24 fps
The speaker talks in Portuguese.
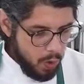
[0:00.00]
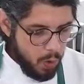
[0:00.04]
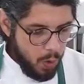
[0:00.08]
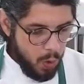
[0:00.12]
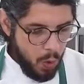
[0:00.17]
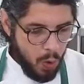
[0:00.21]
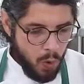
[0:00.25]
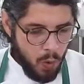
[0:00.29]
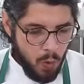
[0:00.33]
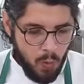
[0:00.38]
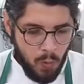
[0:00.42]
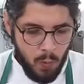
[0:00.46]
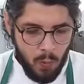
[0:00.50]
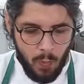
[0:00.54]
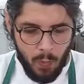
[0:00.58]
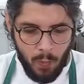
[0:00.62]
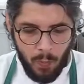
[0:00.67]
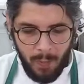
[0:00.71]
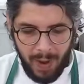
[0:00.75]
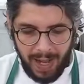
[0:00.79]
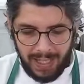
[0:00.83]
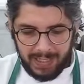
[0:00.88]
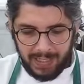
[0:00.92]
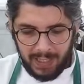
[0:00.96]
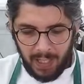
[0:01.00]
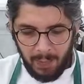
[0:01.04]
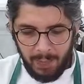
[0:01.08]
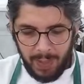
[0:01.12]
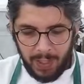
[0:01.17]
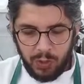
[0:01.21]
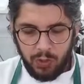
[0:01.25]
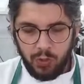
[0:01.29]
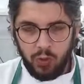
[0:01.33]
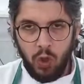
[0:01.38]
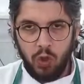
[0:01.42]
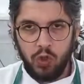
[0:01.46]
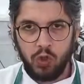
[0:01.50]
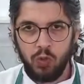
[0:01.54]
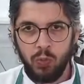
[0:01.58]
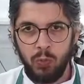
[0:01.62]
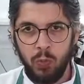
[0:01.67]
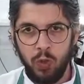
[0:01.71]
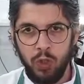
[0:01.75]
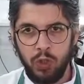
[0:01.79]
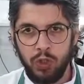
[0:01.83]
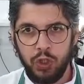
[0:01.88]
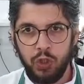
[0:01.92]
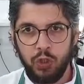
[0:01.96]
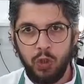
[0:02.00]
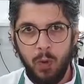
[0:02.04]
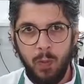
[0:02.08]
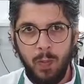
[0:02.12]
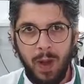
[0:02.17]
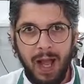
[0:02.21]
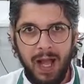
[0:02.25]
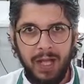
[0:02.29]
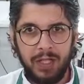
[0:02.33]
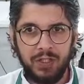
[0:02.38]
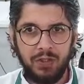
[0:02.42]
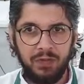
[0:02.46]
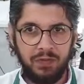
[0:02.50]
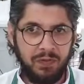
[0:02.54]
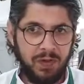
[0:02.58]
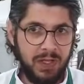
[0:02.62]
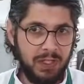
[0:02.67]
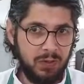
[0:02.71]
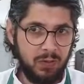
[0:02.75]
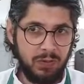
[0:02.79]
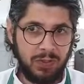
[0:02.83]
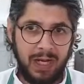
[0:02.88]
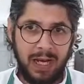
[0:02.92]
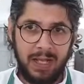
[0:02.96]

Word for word: com basicamente o nosso molho de tomate, feito